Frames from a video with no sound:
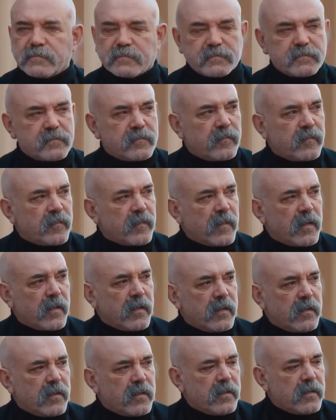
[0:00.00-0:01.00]
dejar atrás a
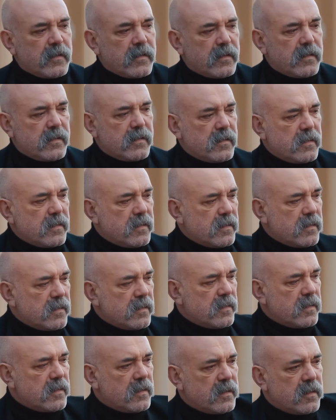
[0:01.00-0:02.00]
Sena
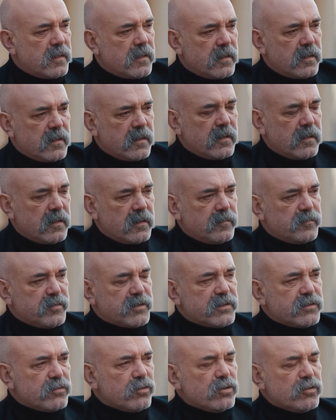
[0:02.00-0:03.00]
su
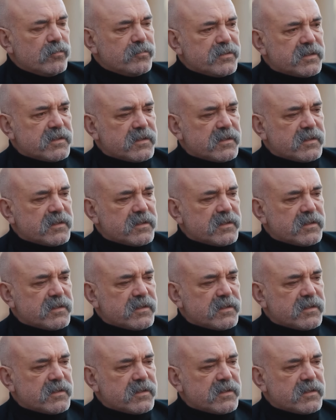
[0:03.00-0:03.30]
esposa recién